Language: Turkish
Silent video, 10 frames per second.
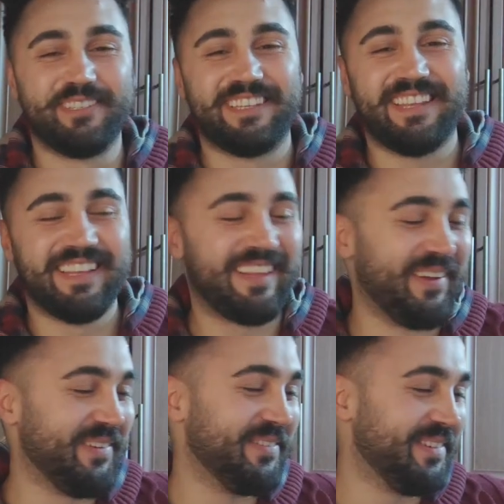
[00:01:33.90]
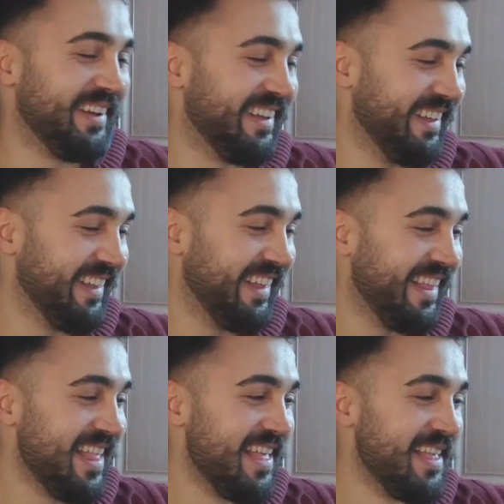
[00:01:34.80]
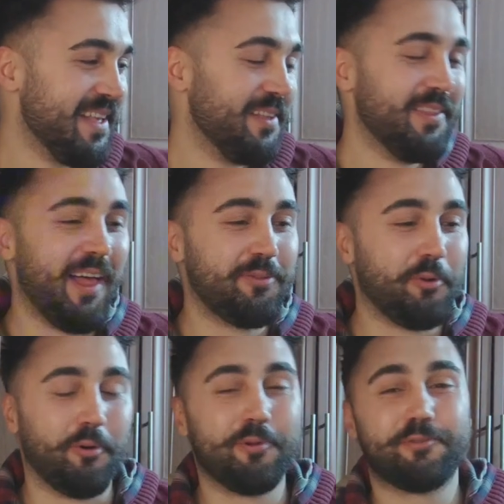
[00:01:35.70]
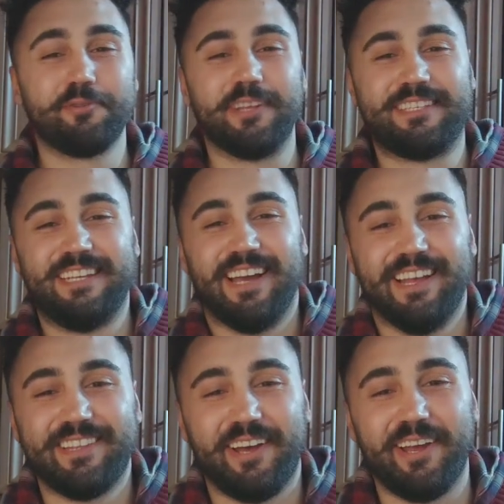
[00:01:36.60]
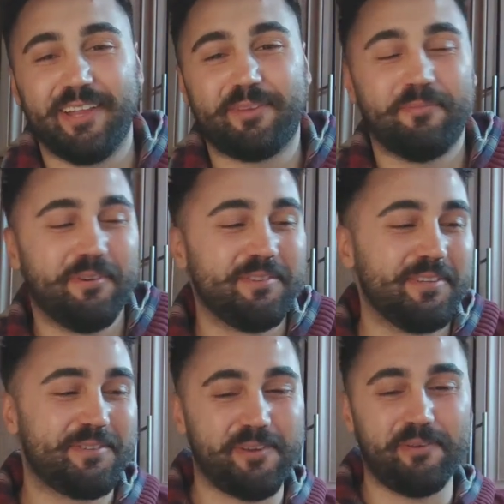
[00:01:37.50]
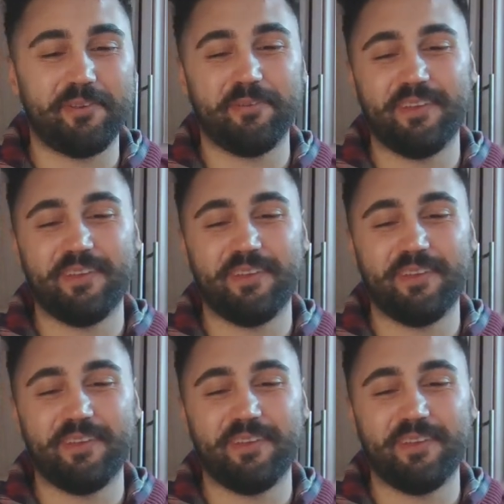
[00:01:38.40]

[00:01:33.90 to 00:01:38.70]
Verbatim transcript: işte tamam mı? Lan Toros'un da siyahını hayatım boyunca hiç görmedim.